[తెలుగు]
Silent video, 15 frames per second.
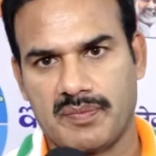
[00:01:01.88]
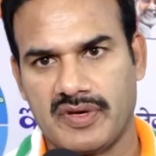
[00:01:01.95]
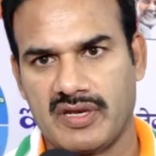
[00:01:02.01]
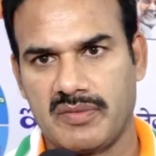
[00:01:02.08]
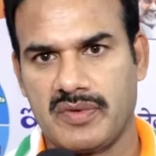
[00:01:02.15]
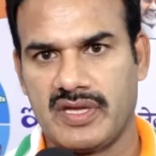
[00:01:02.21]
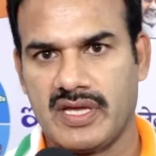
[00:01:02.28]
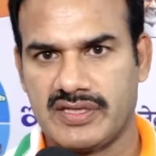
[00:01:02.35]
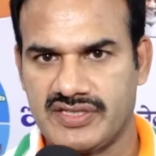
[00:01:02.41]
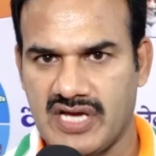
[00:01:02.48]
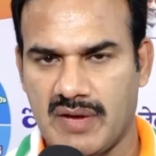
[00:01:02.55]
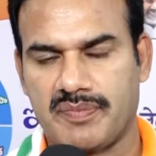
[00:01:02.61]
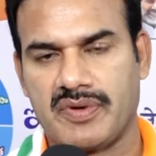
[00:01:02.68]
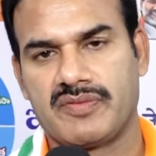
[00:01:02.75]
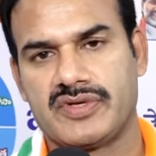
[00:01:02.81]
పేరు మీద
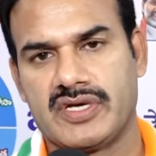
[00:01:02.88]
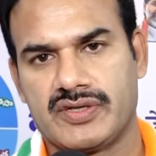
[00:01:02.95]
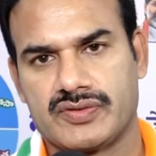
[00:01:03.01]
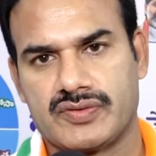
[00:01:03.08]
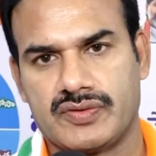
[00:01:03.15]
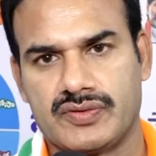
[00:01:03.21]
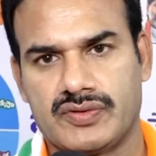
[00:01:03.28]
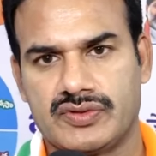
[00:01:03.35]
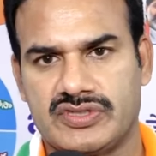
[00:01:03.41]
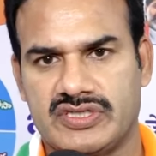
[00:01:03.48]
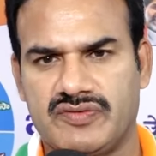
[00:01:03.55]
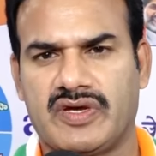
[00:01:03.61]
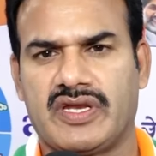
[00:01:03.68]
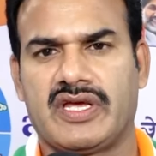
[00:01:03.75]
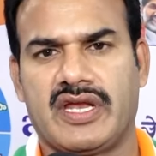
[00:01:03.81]
జాప్యం చేసుకుంటూ
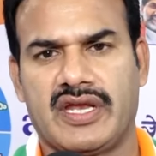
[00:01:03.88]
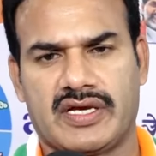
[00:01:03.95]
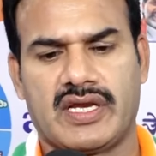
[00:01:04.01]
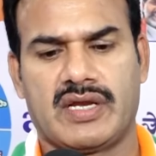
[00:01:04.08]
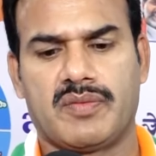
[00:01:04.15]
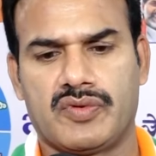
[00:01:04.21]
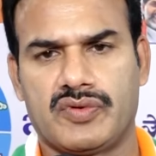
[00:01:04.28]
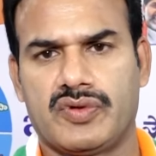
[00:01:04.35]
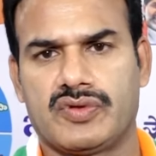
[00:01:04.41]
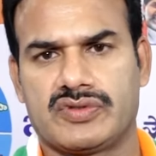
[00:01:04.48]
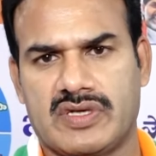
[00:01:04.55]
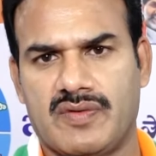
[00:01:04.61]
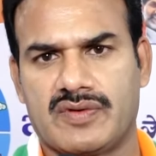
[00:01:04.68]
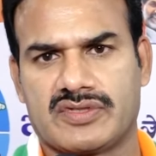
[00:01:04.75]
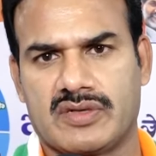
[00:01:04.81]
చివరి ఎన్నికల ముందు
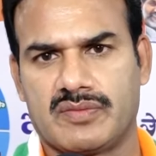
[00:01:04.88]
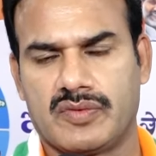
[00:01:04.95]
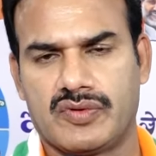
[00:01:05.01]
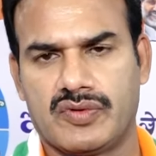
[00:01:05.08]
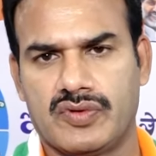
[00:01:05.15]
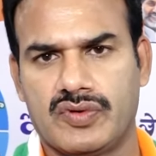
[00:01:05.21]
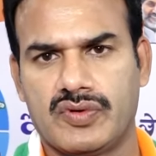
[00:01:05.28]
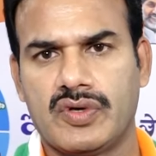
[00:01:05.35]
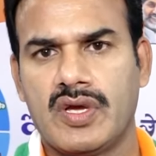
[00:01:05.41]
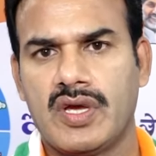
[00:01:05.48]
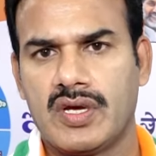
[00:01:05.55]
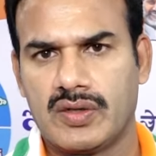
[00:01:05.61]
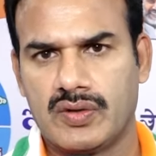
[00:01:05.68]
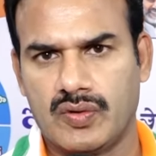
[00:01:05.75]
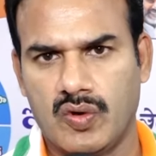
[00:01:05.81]
సంవత్సరం ముందు
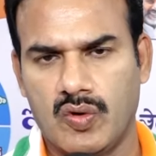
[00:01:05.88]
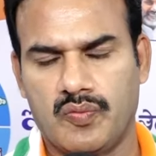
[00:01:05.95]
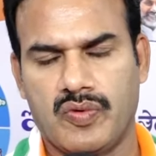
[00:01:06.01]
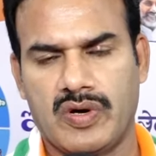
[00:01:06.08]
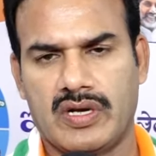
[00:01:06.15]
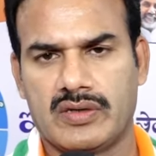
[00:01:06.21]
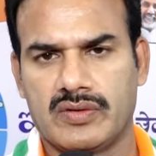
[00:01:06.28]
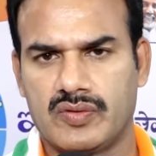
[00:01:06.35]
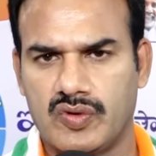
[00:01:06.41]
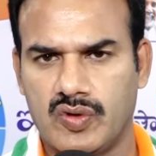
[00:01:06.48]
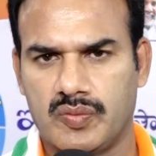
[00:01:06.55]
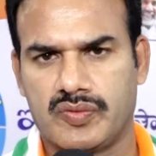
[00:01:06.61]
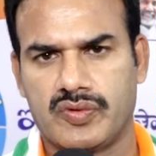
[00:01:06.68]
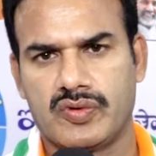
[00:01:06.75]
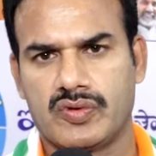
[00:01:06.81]
గ్రూప్ వన్ గ్రూప్
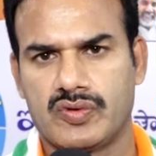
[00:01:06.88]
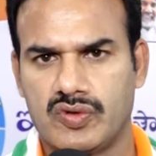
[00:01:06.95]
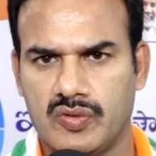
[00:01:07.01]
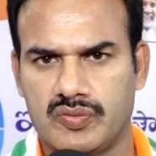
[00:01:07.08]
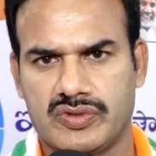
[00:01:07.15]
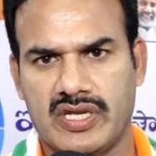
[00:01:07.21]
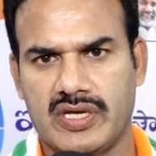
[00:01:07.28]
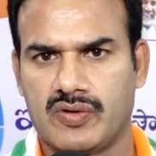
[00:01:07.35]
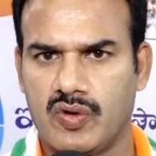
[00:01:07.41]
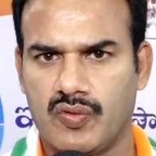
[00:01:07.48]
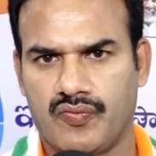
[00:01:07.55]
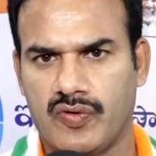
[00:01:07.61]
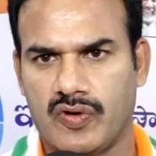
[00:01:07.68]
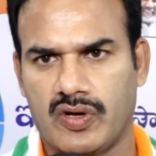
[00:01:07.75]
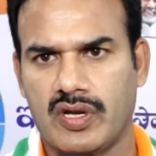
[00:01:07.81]
టూ గ్రూప్ త్రీ గ్రూప్
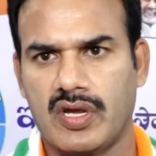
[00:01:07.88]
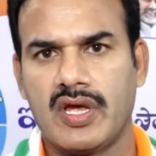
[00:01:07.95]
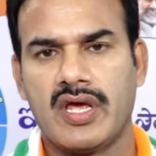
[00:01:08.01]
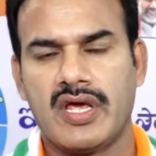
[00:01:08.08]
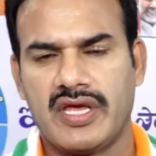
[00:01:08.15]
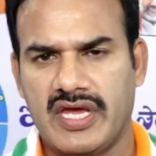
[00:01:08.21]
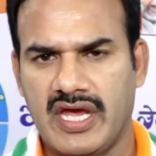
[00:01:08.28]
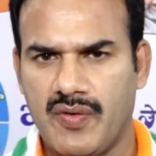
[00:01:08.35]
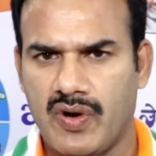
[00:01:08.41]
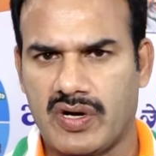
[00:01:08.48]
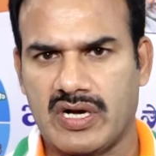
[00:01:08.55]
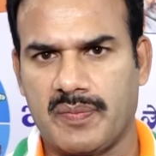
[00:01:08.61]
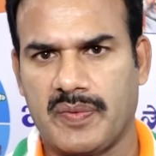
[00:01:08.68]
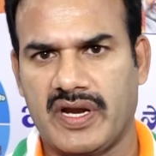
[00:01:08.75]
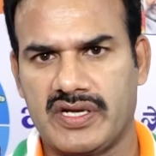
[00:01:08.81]
ఫోర్ ఏ
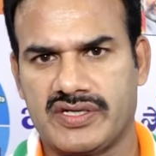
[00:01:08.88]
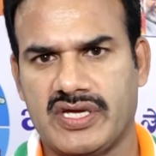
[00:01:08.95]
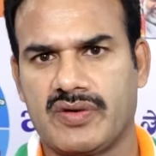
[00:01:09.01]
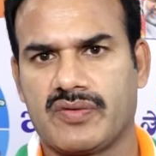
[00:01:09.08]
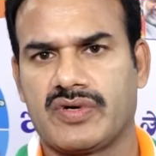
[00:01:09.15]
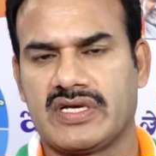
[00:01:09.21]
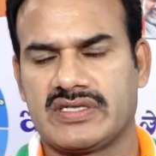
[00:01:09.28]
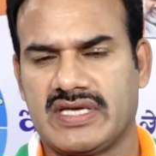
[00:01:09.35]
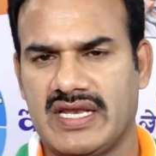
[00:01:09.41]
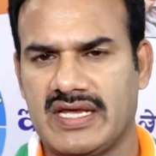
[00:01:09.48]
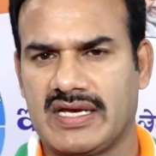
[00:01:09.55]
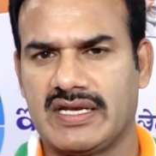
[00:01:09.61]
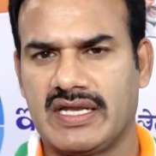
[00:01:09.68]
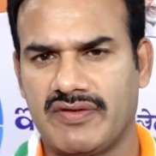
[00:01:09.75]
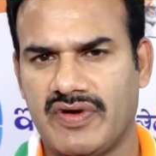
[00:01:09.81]
ఒక్క పరీక్షను కూడా
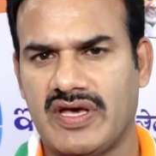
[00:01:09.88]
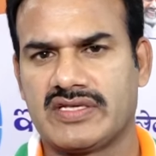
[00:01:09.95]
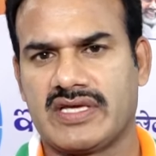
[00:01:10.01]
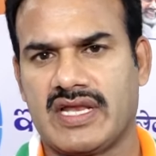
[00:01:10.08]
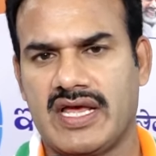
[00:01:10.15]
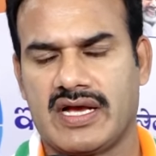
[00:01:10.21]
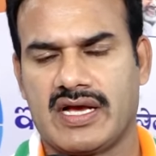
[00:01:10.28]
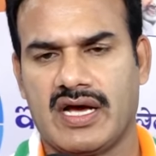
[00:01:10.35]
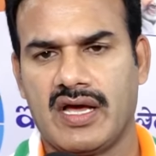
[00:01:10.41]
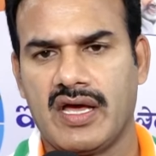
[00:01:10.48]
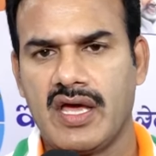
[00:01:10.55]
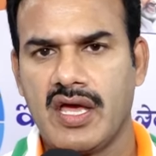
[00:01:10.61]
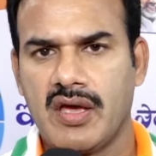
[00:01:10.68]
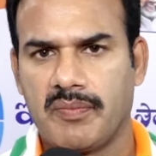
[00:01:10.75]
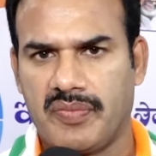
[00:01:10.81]
సరిగ్గా నిర్వహించలేక
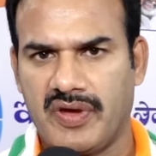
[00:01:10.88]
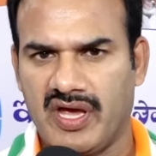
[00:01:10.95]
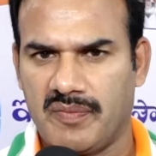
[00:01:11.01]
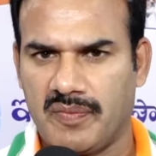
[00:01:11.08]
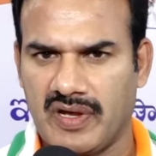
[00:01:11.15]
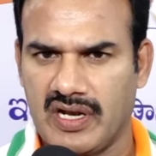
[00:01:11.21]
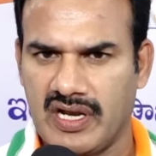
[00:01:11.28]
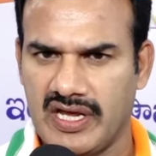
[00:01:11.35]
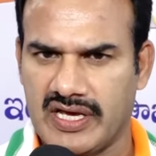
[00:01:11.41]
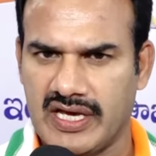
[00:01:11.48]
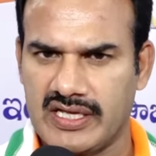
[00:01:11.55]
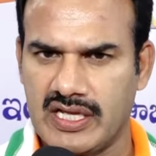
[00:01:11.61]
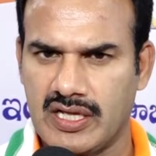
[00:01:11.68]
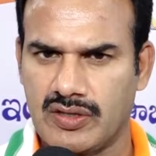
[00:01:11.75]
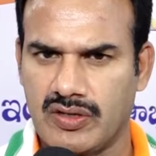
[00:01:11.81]
పేపర్
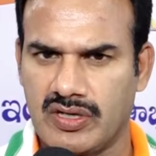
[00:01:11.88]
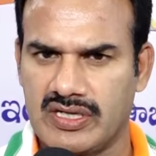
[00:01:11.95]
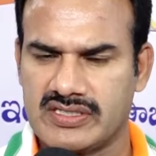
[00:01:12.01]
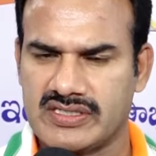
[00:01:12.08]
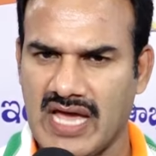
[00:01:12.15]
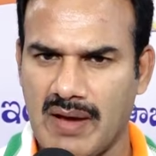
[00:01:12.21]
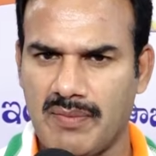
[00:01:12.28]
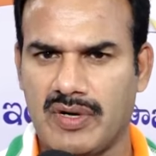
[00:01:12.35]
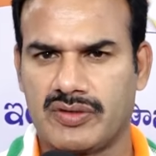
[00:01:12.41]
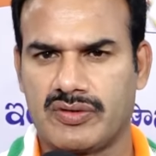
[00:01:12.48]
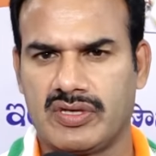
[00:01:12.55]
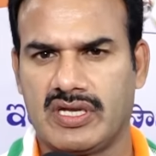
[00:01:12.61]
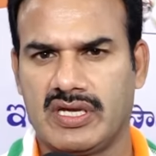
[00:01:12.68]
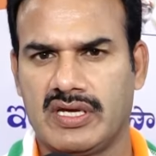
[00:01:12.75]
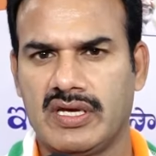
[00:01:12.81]
లీకేజీలతోని
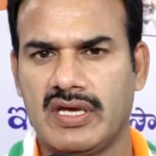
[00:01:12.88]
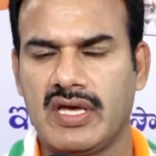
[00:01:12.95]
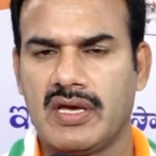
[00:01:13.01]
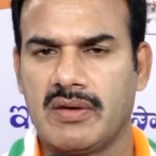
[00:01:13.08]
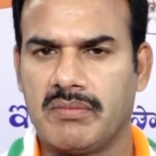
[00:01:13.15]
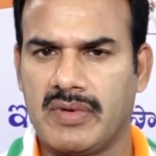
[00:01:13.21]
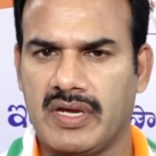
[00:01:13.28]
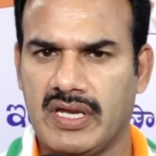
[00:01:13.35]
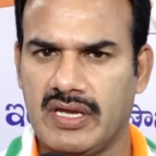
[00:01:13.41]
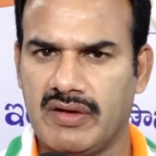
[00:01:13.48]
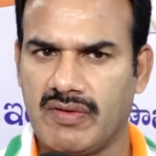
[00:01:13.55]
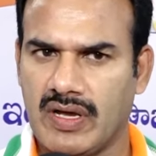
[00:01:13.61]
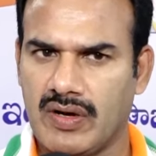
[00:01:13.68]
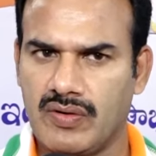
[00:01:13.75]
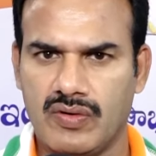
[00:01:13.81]
స్కామ్లతోని మరి
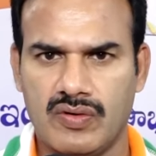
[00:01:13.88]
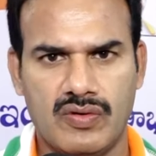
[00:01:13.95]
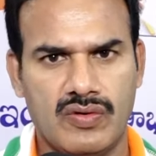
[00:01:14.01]
వారు